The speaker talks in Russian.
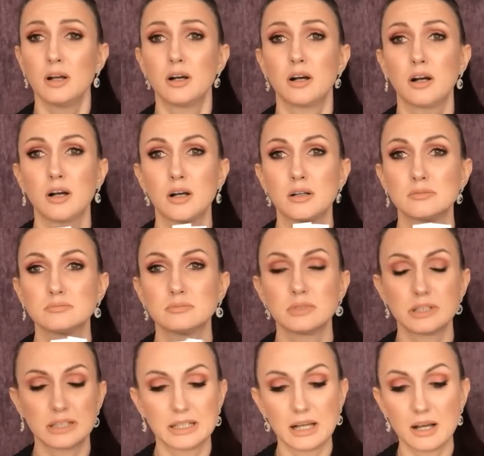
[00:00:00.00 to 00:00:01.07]
А,
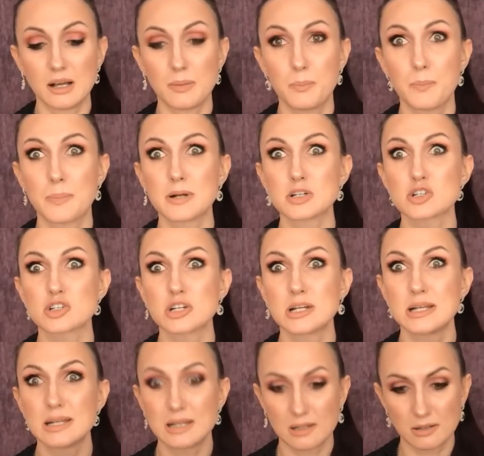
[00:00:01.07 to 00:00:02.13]
я
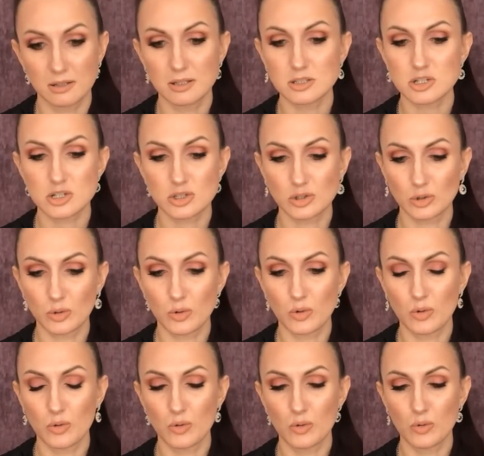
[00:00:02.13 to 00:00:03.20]
пожалела,
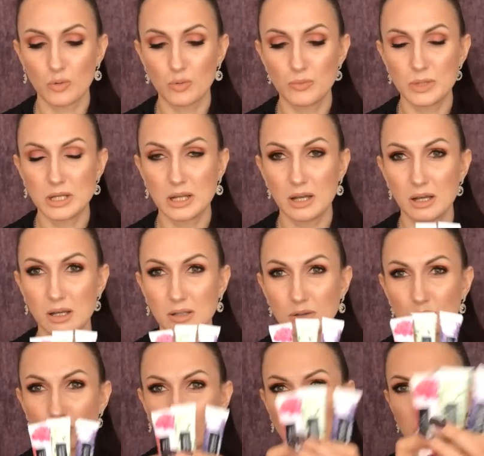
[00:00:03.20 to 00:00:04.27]
что у меня
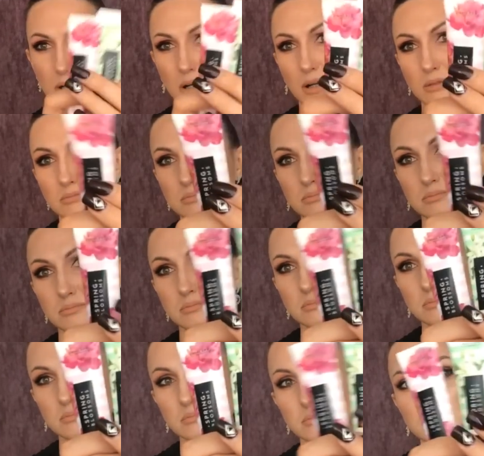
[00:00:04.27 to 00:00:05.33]
только
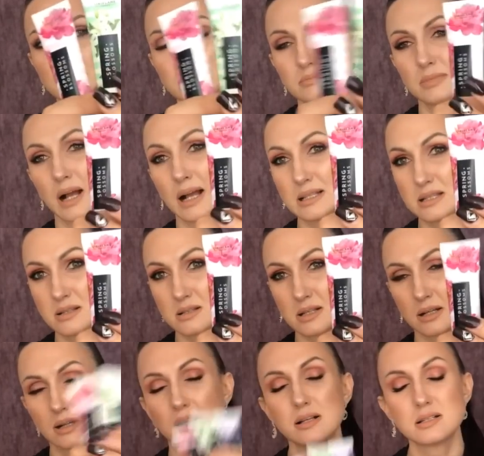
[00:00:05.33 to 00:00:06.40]
один
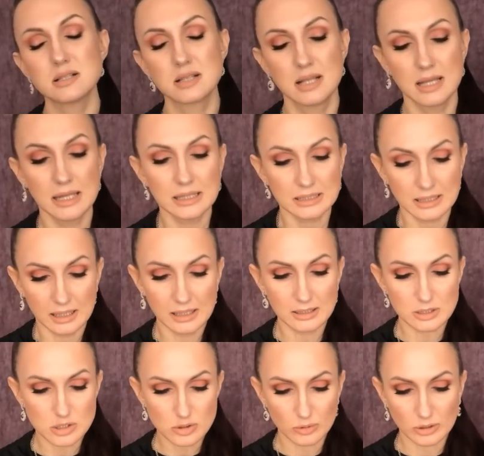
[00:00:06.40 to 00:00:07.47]
заказ, да, и
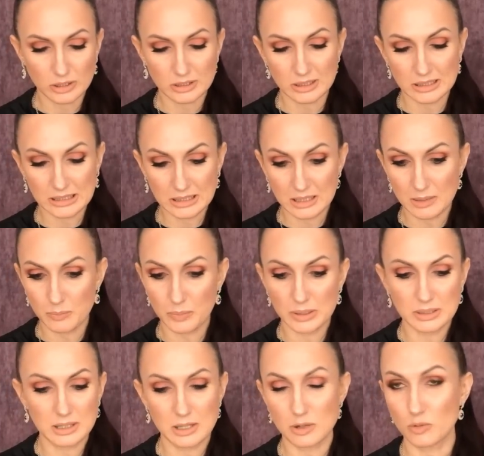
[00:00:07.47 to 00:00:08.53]
что это я
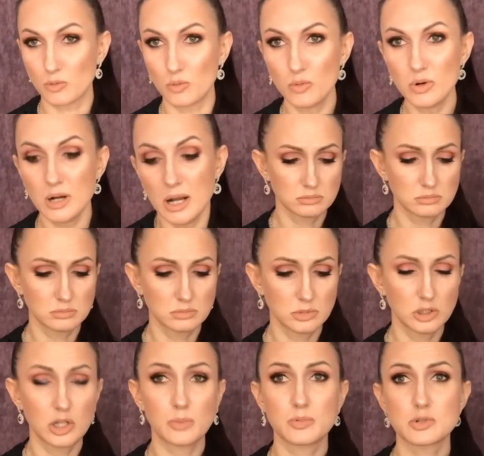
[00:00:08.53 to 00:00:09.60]
подарю.
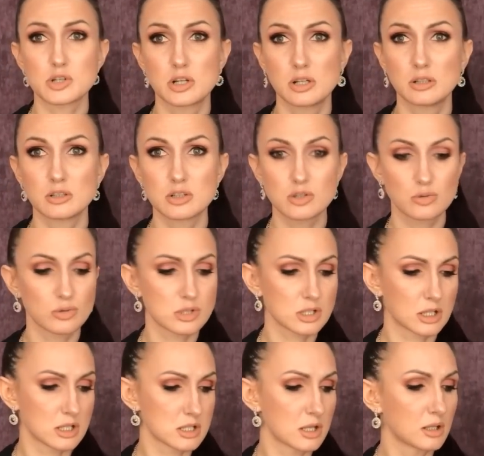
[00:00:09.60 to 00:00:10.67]
Я пожалела, что
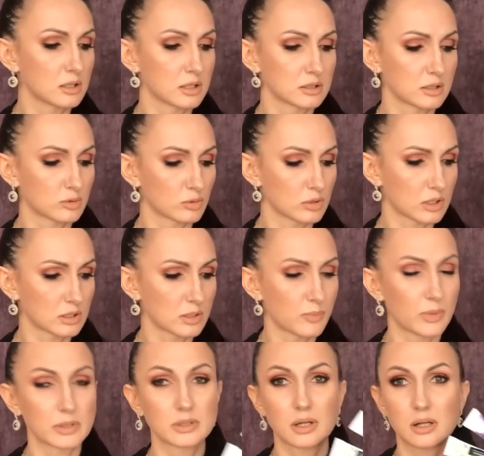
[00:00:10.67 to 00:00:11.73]
заказала это только на
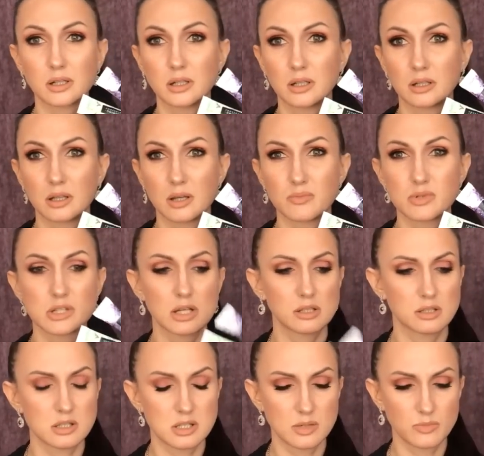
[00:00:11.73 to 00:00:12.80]
подарки, я
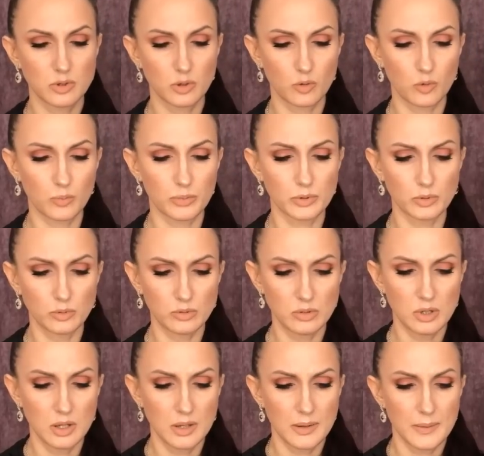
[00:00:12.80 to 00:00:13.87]
обязательно себе куплю.
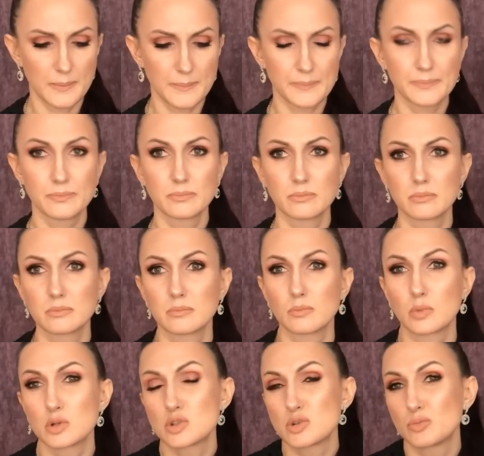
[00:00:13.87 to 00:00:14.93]

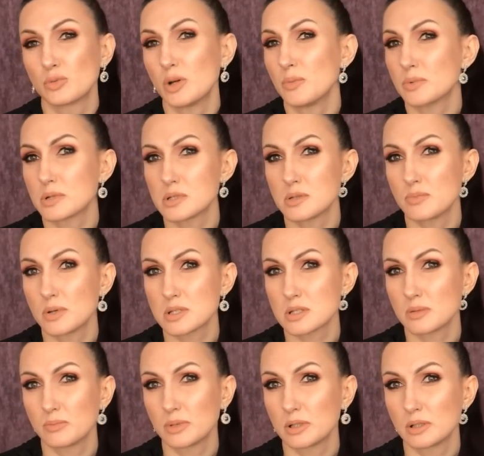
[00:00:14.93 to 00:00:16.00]
Почему я про себя
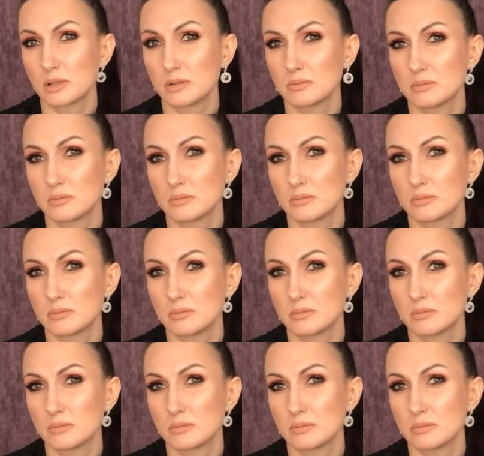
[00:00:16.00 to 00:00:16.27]
забыла?